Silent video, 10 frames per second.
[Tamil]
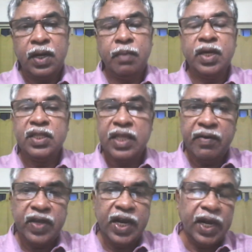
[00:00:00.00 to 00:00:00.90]
நமக்கு
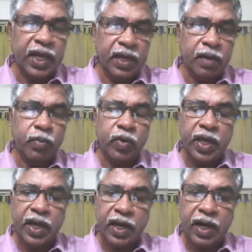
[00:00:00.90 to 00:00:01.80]
தேவையில்லை
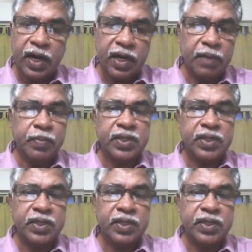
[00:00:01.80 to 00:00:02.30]
நம்முடைய கடன்